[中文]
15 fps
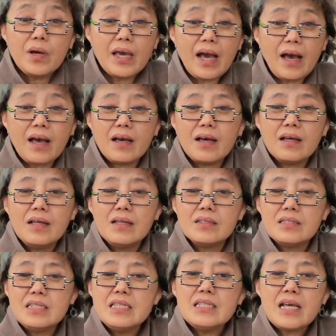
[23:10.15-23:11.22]
呀，
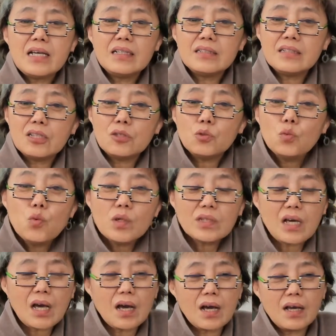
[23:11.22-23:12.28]
你想想得多
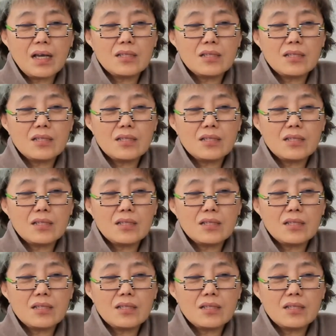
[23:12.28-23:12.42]
疼啊！